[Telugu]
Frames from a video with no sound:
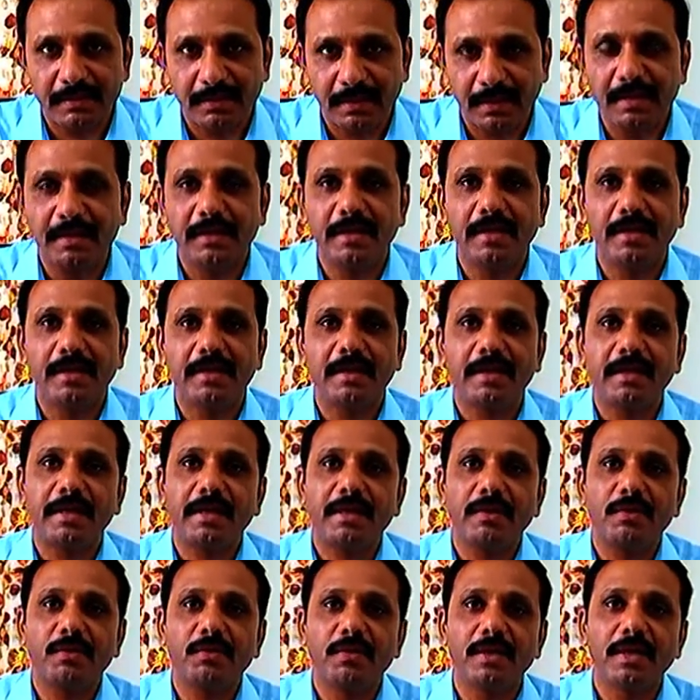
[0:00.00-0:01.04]

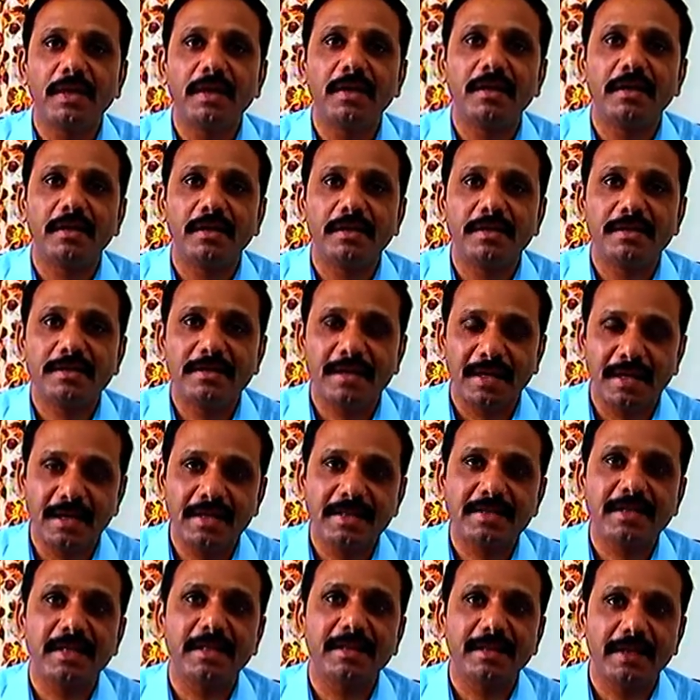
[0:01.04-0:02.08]
తల్లిదండ్రికి కూడా
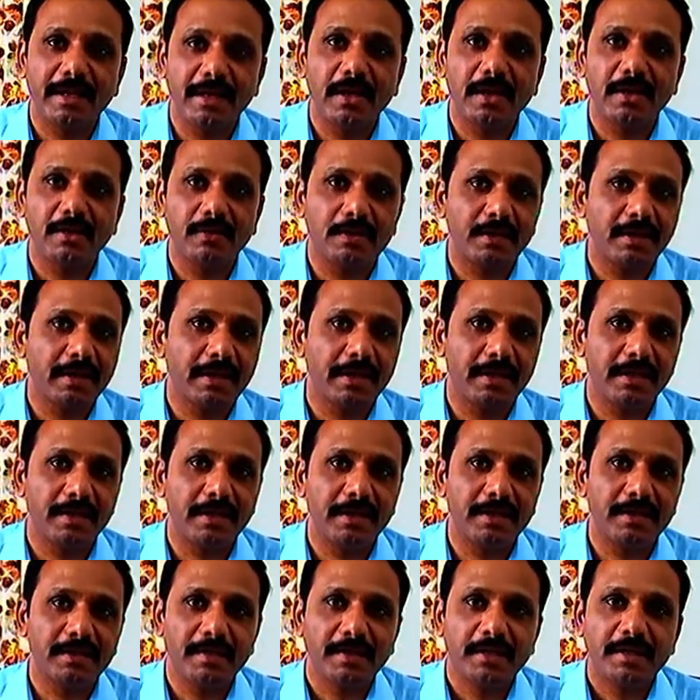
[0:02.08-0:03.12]
చాలా సందేహాలు
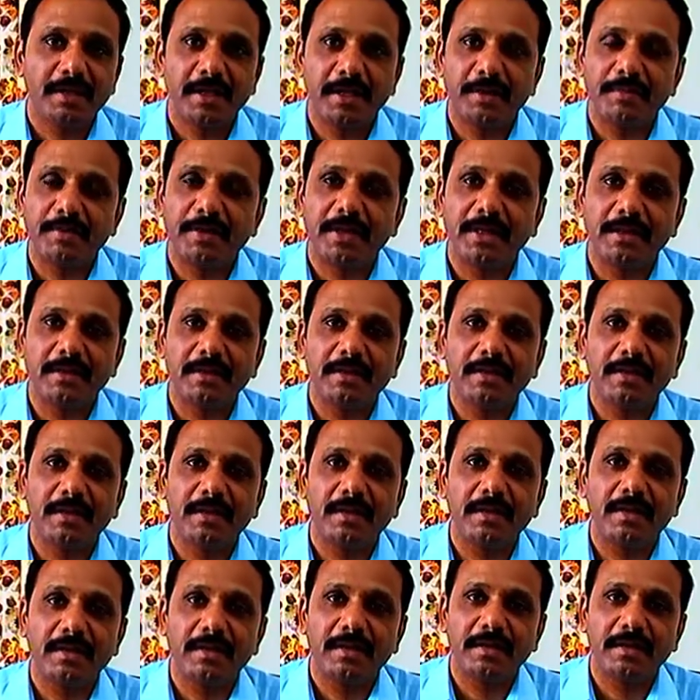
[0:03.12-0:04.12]
ఉంటాయండి ఇప్పుడంతా